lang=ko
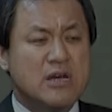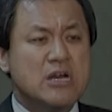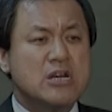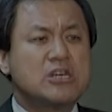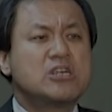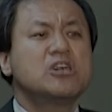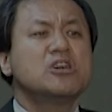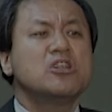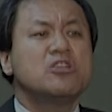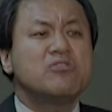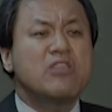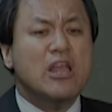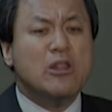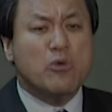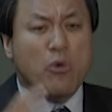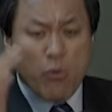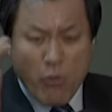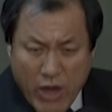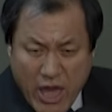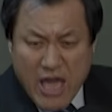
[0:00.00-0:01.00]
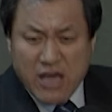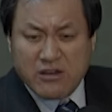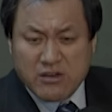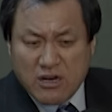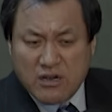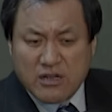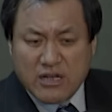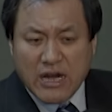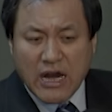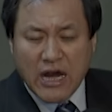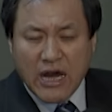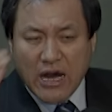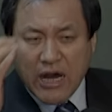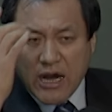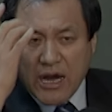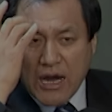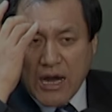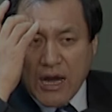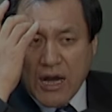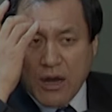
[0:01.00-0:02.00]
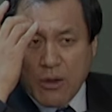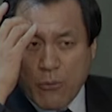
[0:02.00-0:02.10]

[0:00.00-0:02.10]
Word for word: 그런데도 왜 그럴까?